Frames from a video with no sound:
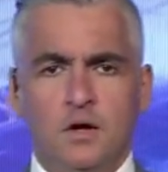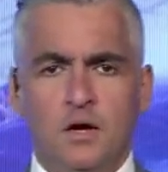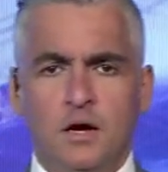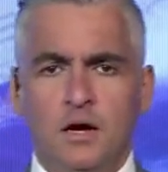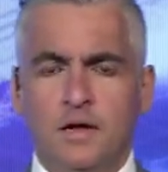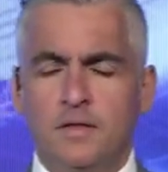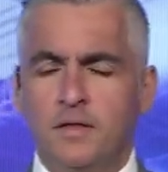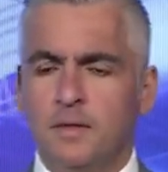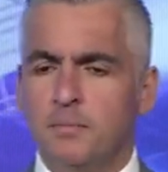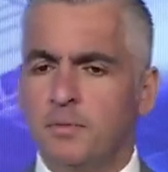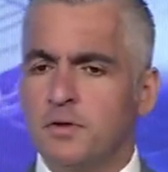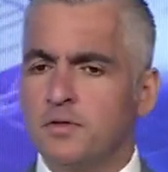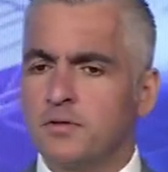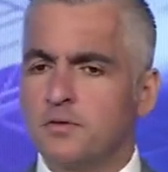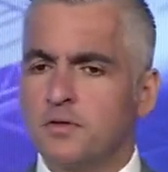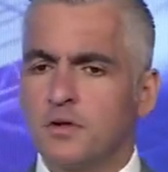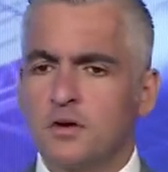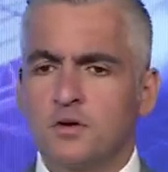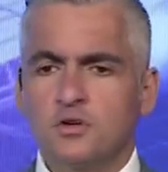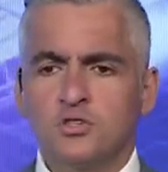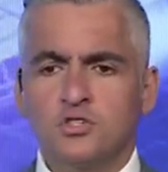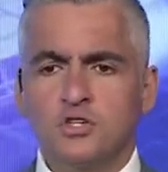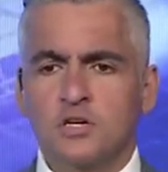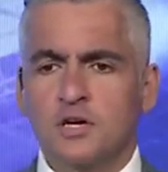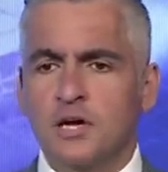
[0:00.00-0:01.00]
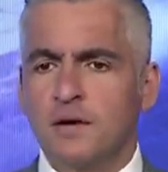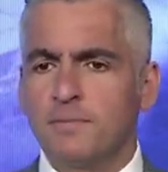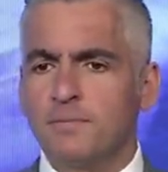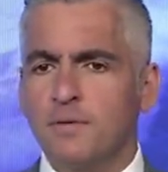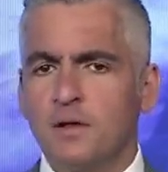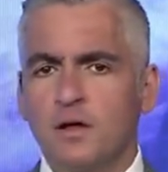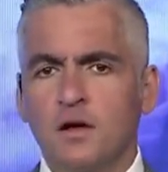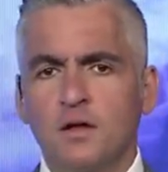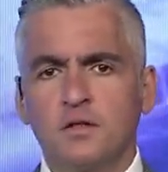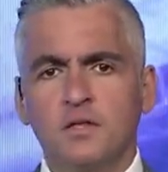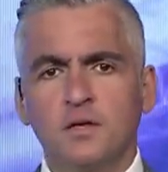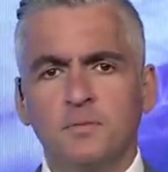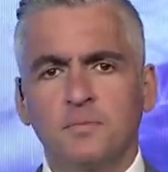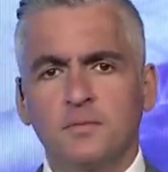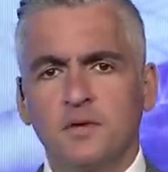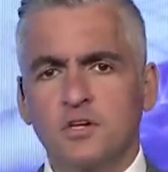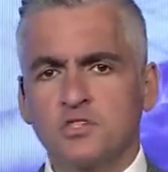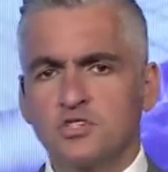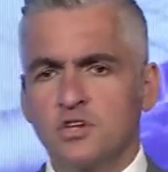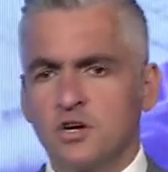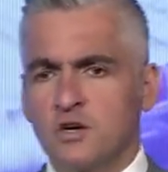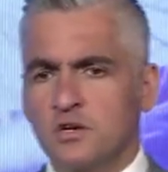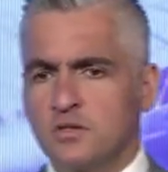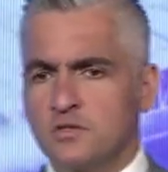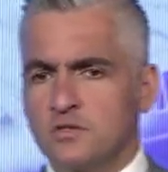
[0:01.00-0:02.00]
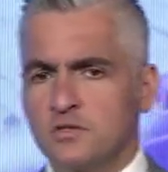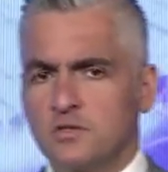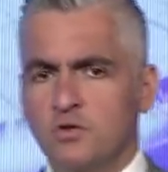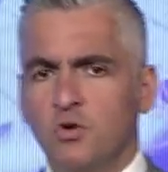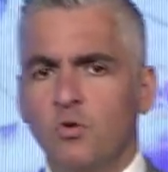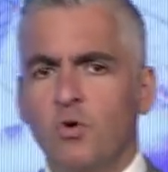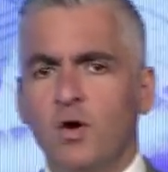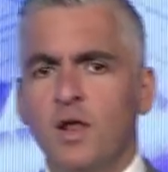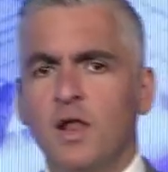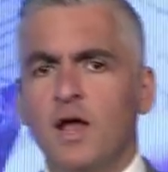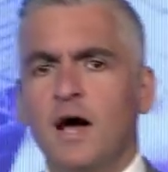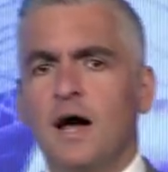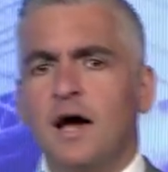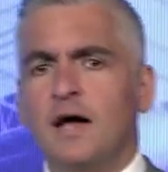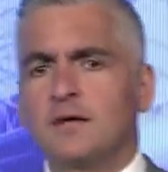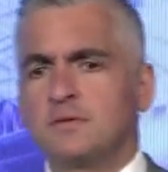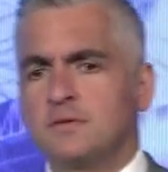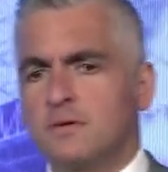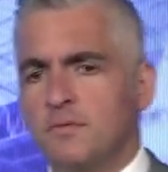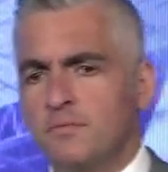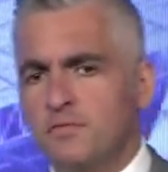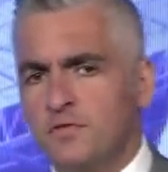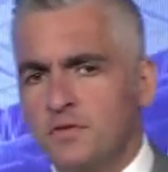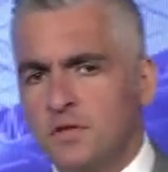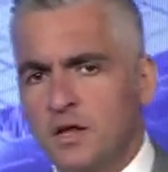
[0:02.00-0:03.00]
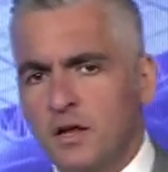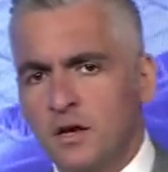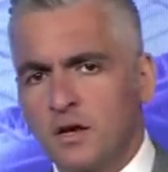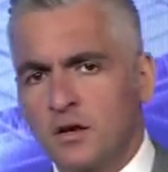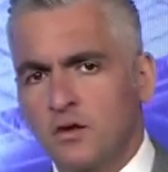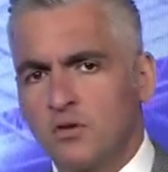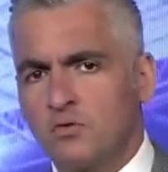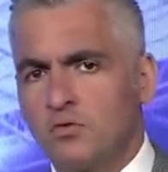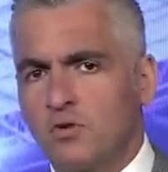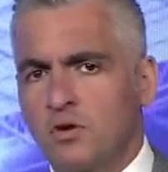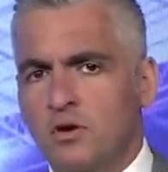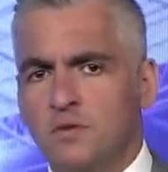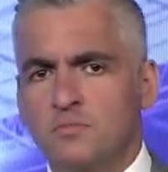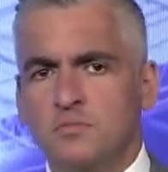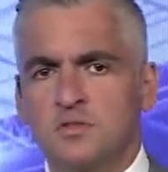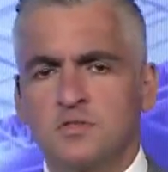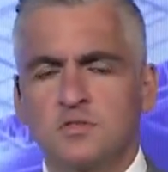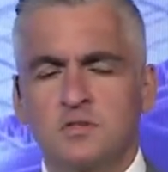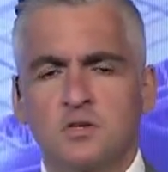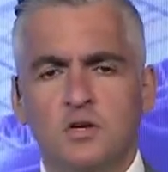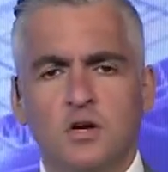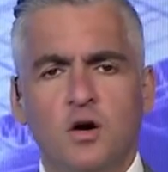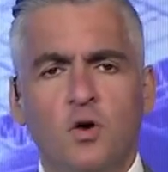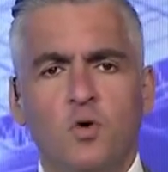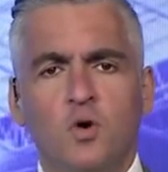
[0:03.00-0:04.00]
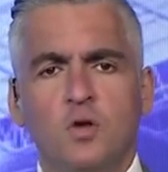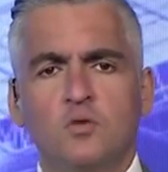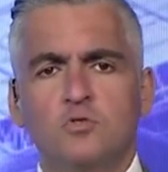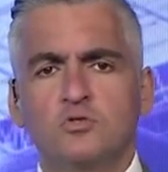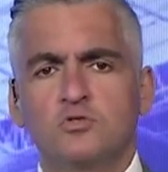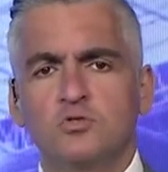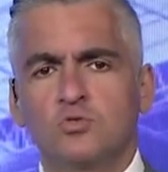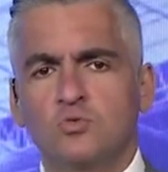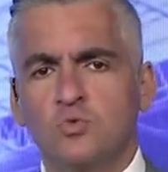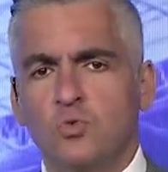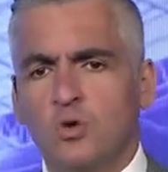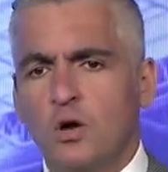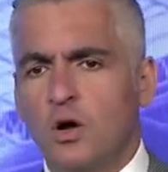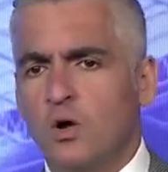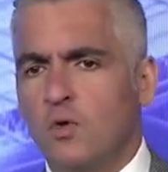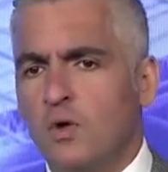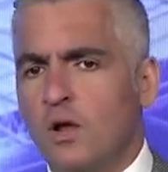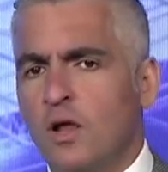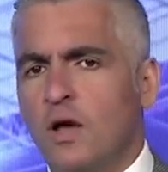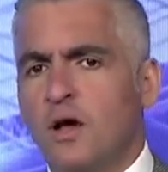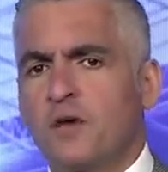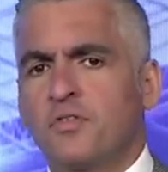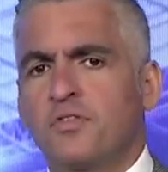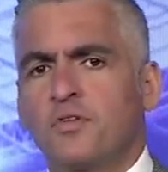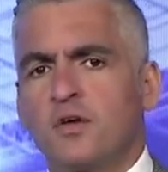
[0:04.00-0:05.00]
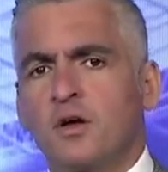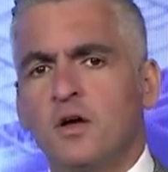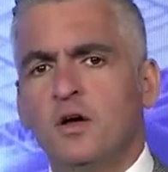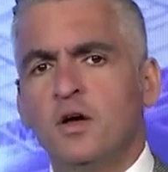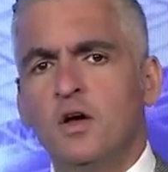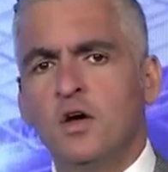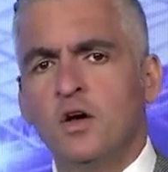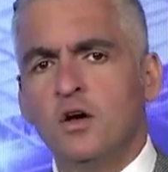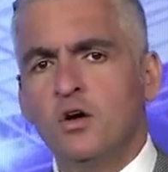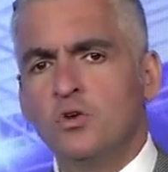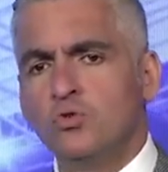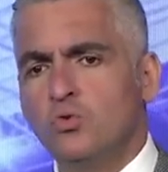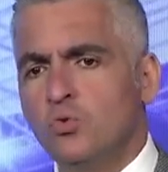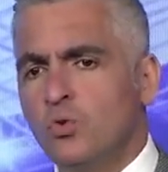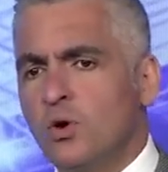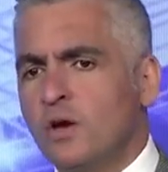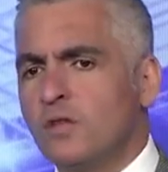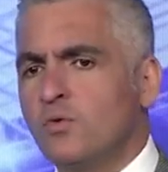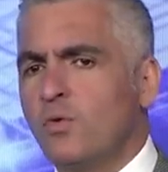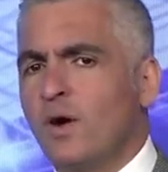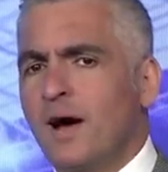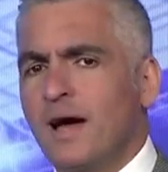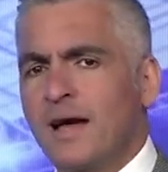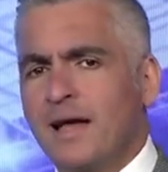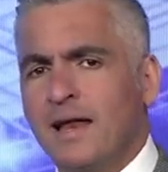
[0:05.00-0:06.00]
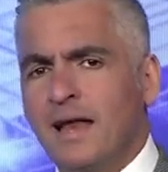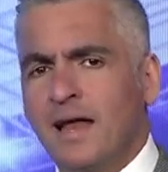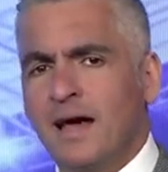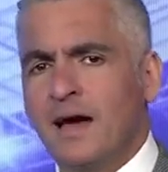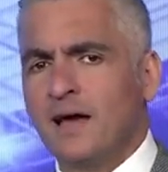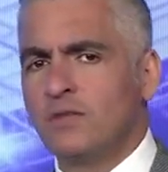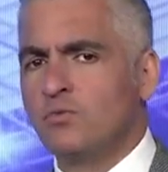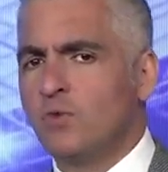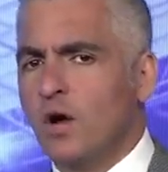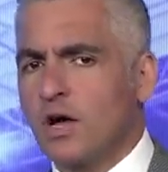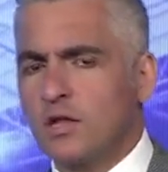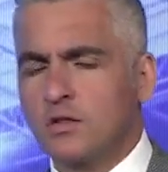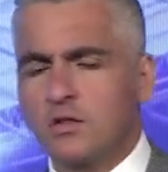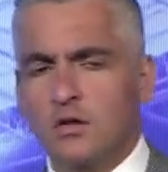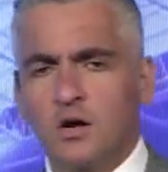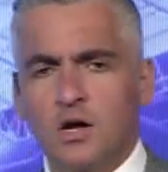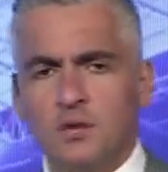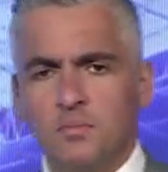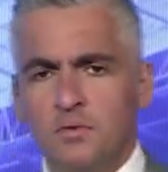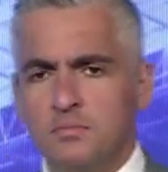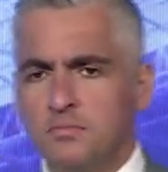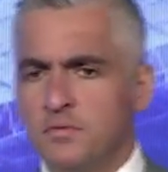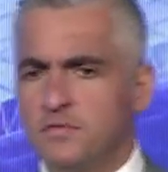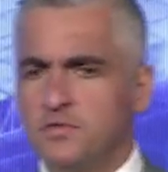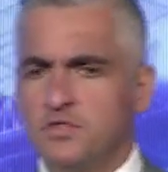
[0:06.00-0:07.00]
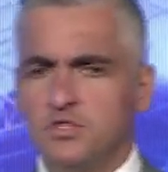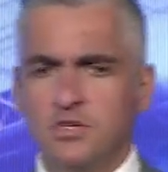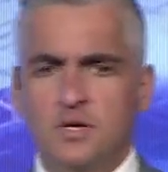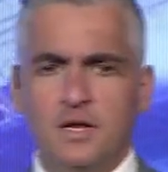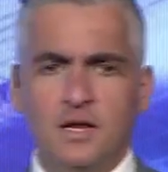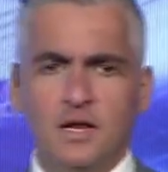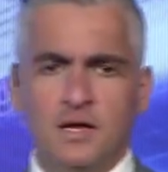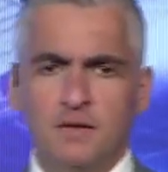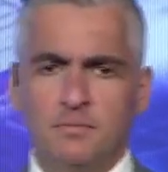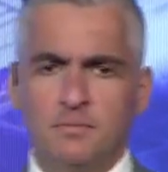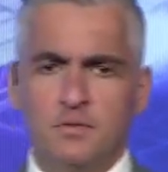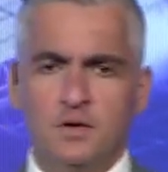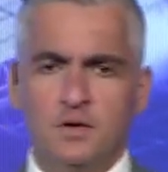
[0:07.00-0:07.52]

انا بنتقدش الكابتن الخطيب كشخص هو الاعظم في تاريخ الكره المصريه هو الاسطوره هو الاكثر هدوءا واخلاقا واحتراما مفيش كلام